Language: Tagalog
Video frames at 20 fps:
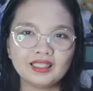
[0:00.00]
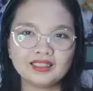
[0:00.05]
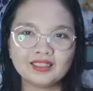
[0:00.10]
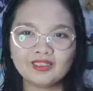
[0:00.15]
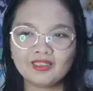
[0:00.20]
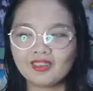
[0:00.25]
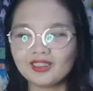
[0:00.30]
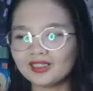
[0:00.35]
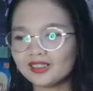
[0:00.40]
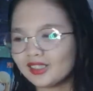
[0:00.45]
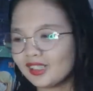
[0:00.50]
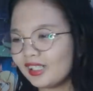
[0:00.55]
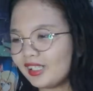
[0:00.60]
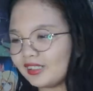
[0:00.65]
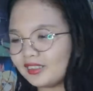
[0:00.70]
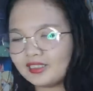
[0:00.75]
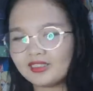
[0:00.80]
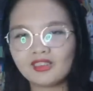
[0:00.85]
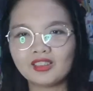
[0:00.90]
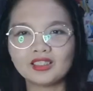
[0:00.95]
add to cart,
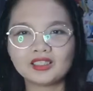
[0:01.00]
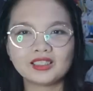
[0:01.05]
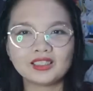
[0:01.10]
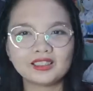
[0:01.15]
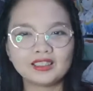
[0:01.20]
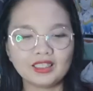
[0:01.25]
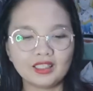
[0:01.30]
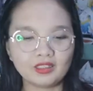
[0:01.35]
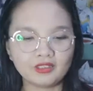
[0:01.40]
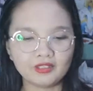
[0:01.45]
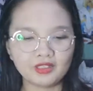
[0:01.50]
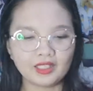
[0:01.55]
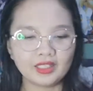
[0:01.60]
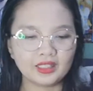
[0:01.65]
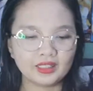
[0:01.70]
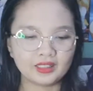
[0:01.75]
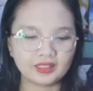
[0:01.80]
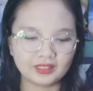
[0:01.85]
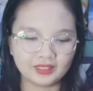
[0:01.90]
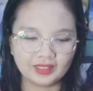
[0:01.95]
nag add to cart kasi ako
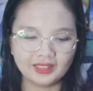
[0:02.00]
eh.